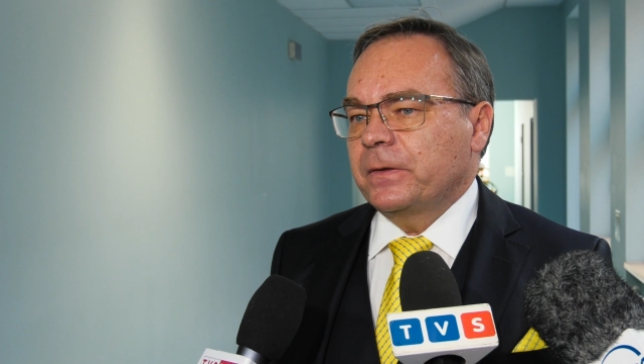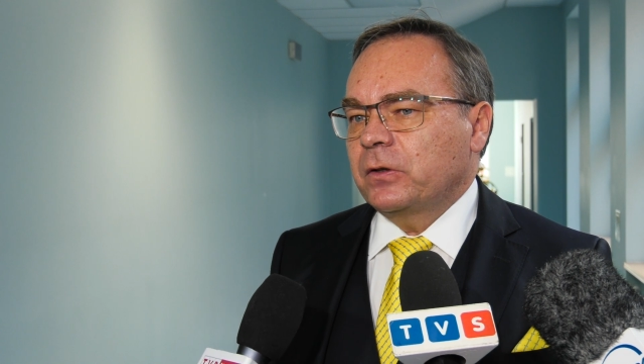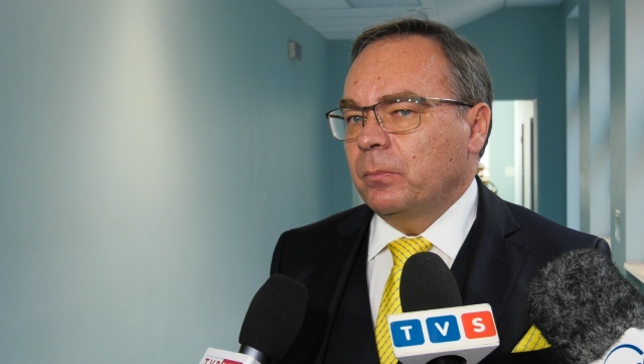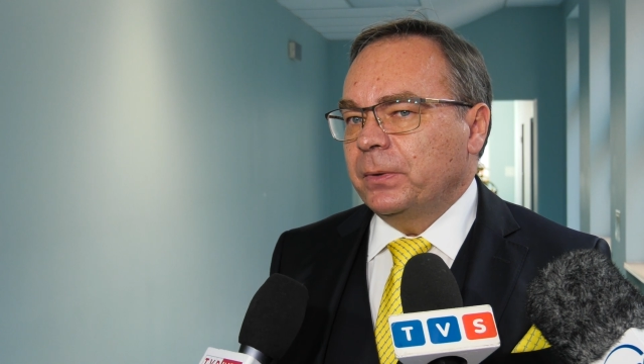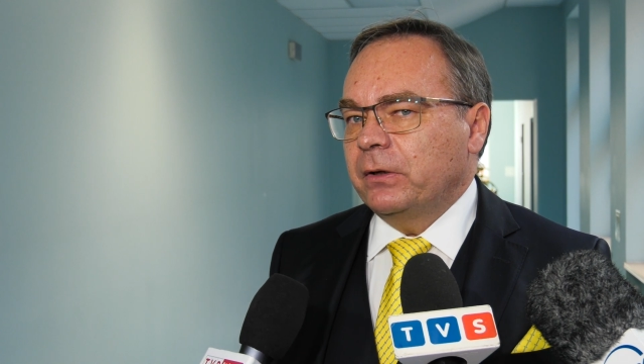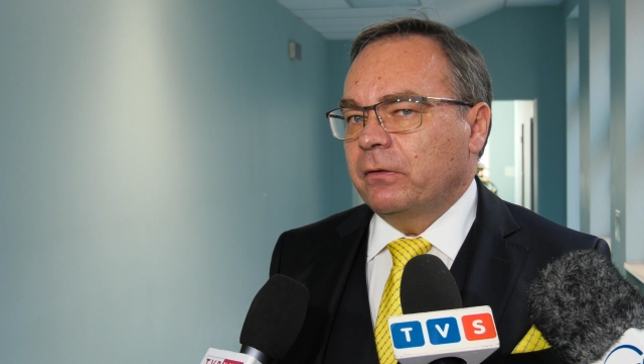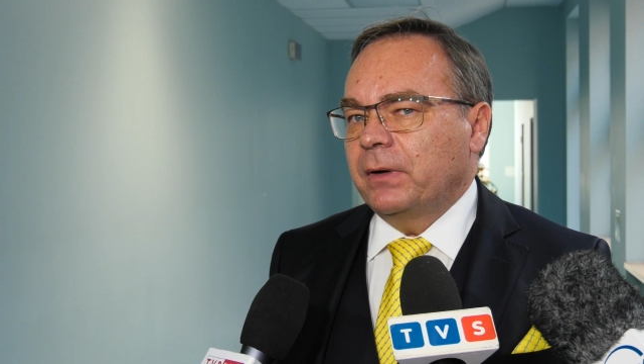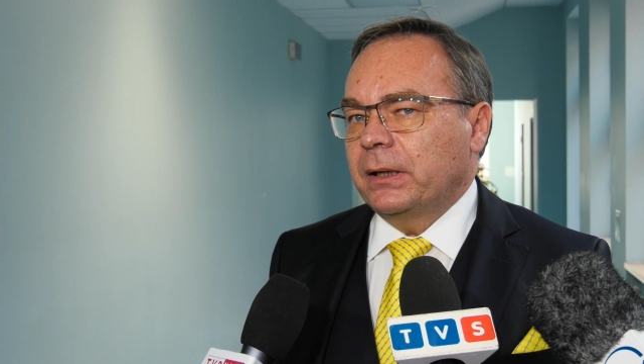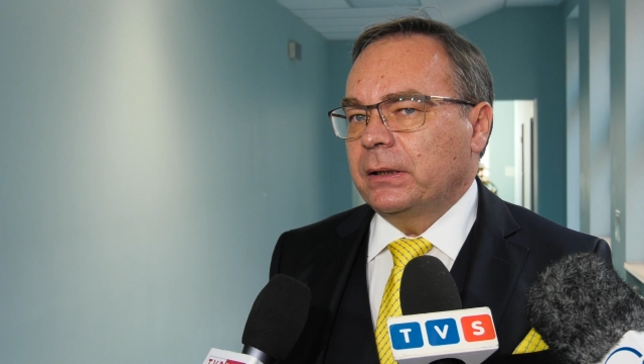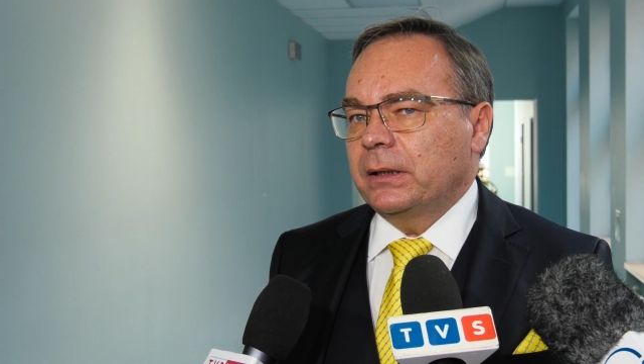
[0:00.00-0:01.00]

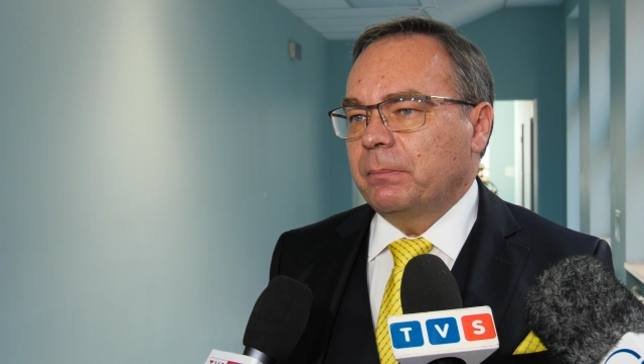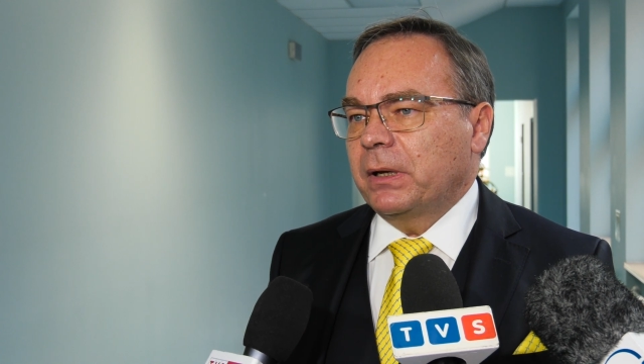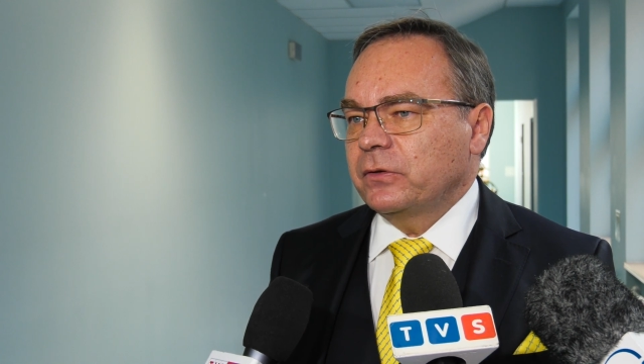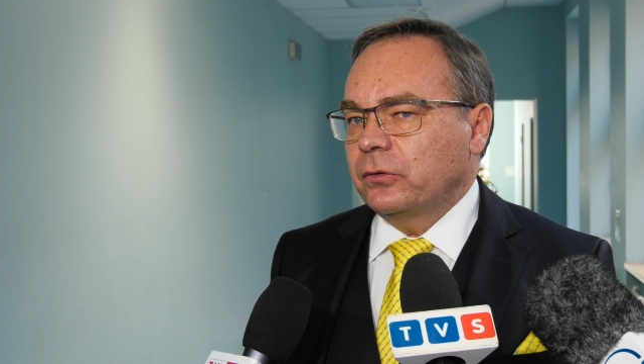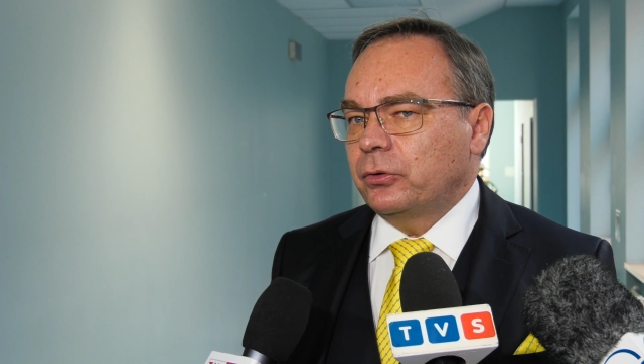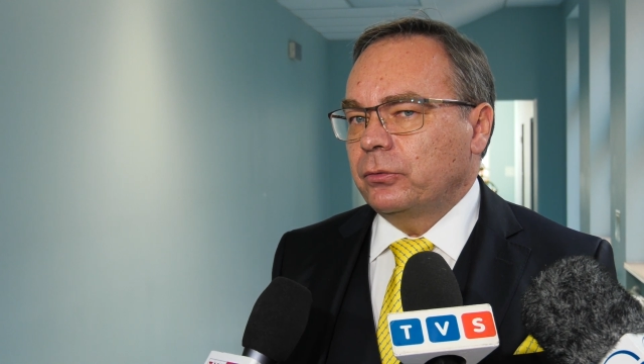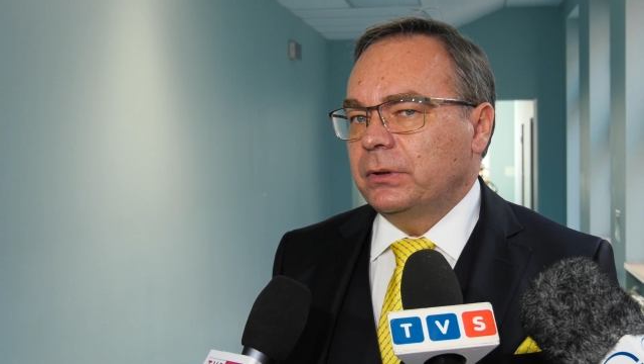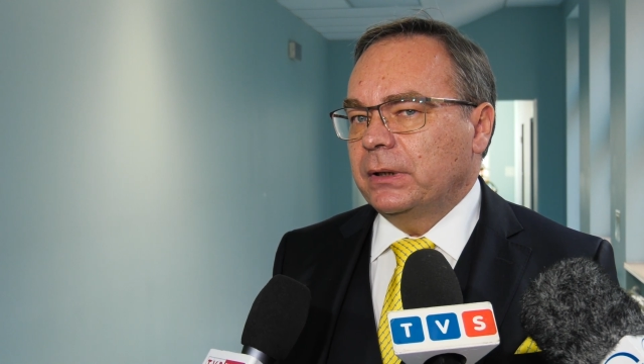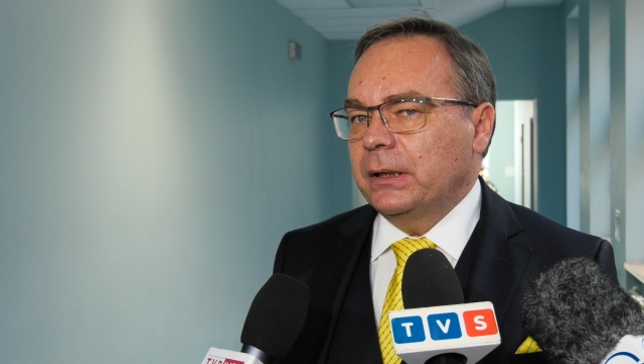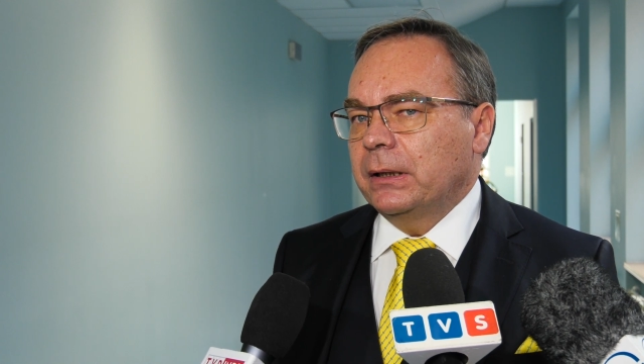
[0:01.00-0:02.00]
skomplikowane, bardzo
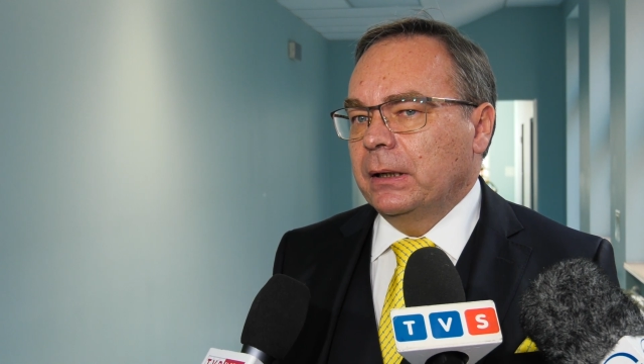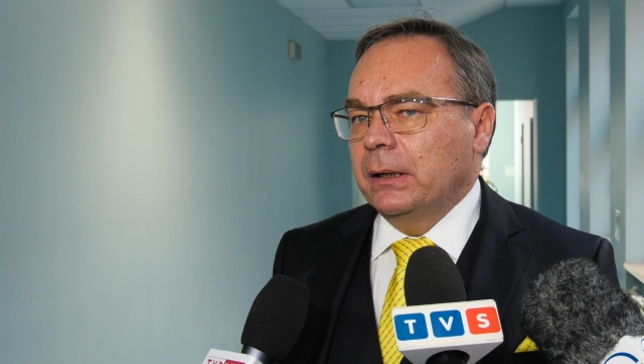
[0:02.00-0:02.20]
trudne,